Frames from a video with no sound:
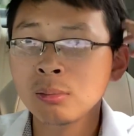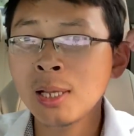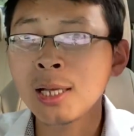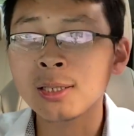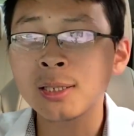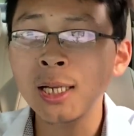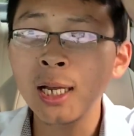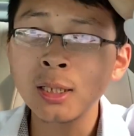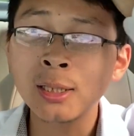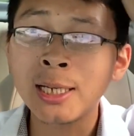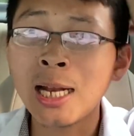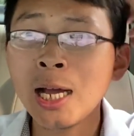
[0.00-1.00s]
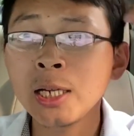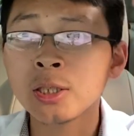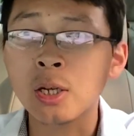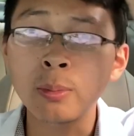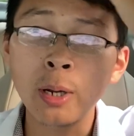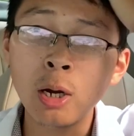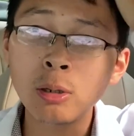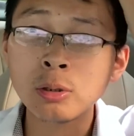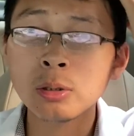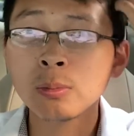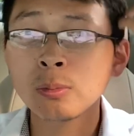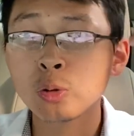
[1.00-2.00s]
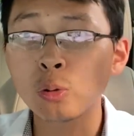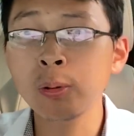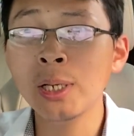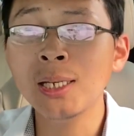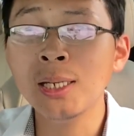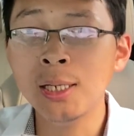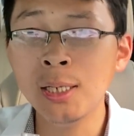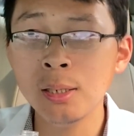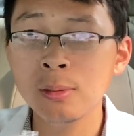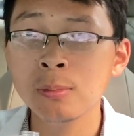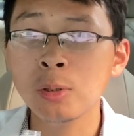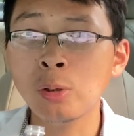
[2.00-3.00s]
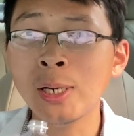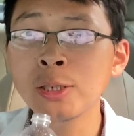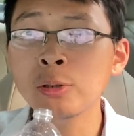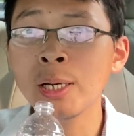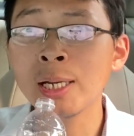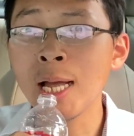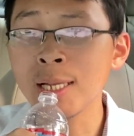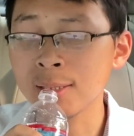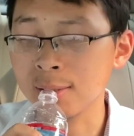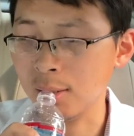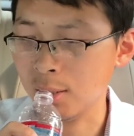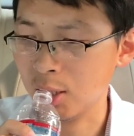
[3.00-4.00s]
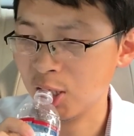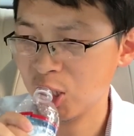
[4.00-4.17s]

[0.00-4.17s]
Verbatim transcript: 他直接雷达一扫描锁定你，导弹就给你干死了。